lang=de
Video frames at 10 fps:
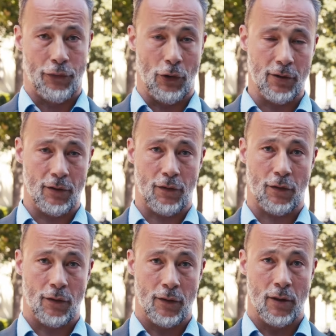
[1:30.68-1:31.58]

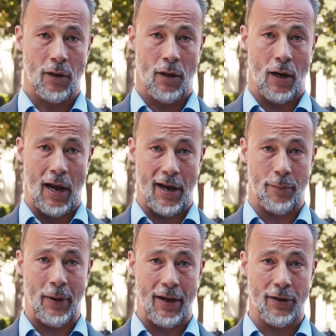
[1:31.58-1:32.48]
Viertens, eine
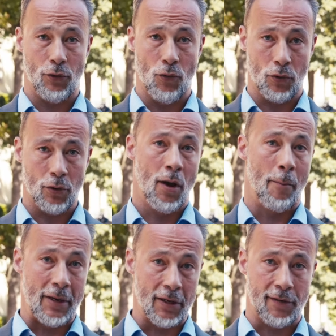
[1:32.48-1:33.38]
Beendigung,
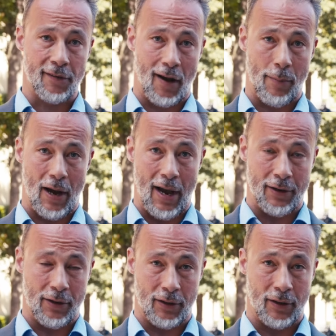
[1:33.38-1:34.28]
mindestens aber
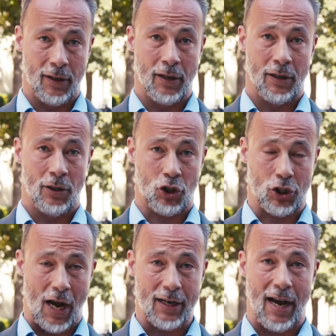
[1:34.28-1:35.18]
eine
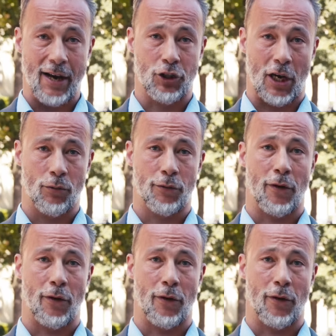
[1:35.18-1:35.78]
starke Einschränkung des